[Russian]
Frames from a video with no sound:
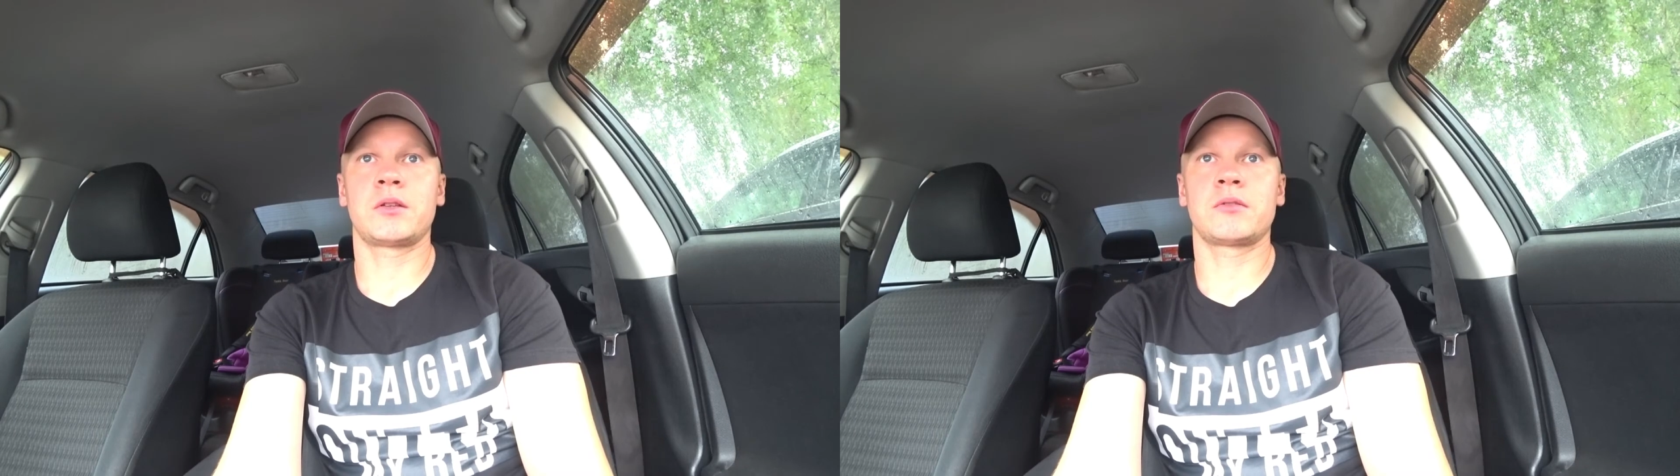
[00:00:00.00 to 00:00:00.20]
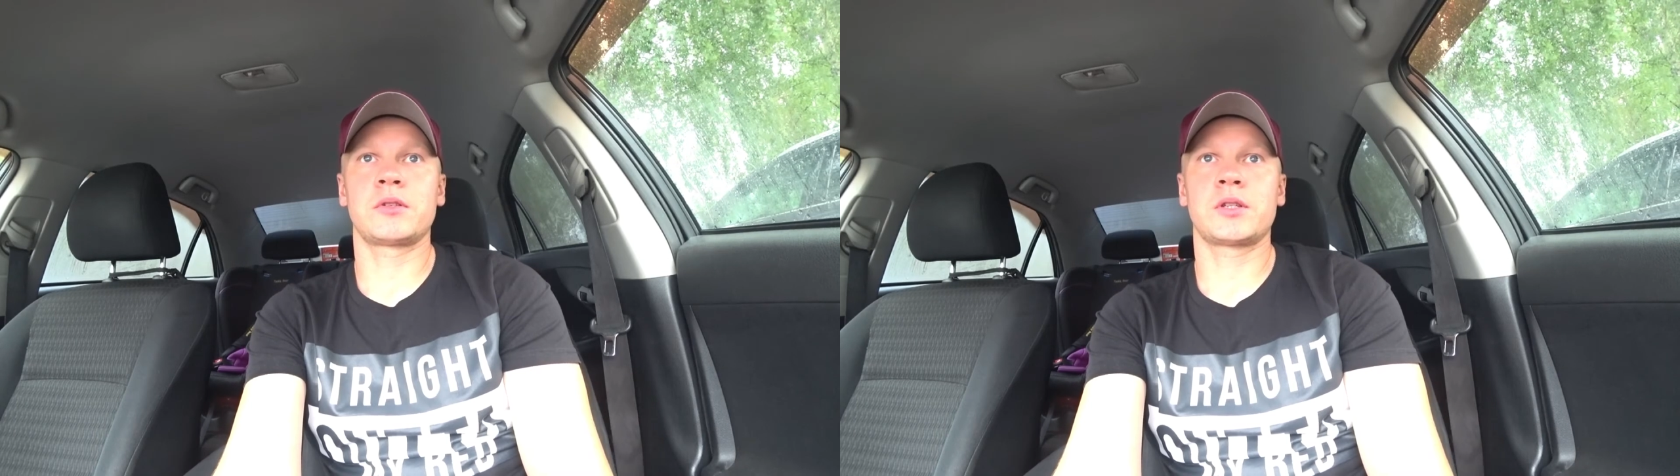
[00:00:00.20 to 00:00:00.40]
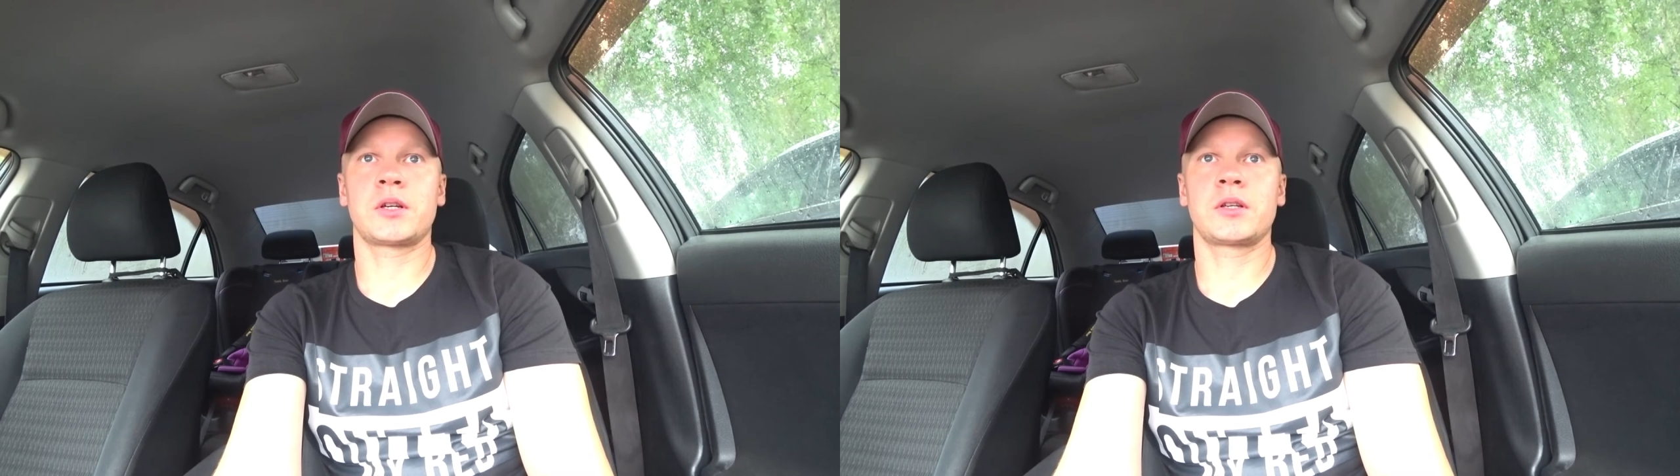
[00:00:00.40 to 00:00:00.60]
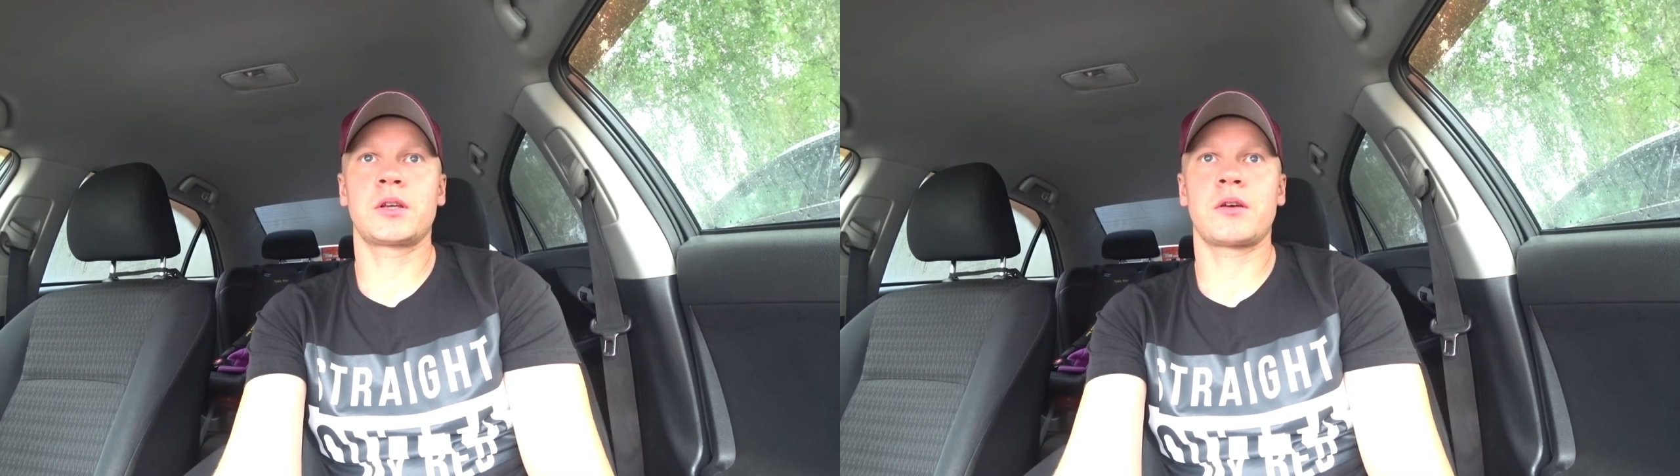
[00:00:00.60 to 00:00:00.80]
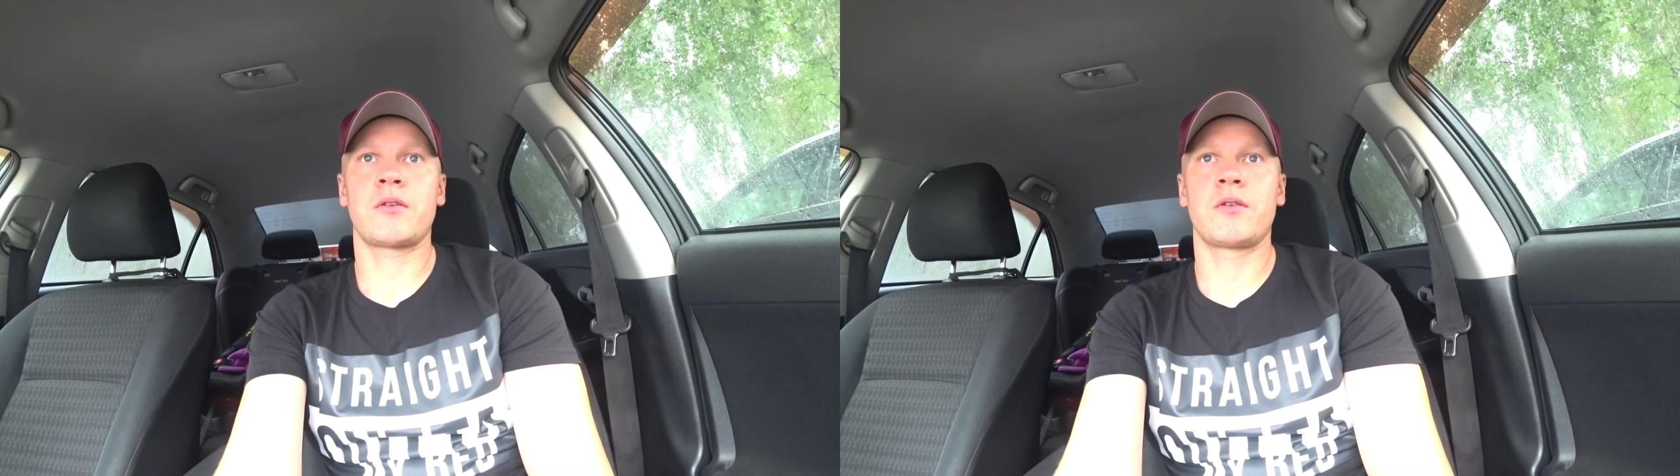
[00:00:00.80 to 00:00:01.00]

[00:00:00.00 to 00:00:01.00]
новой технике.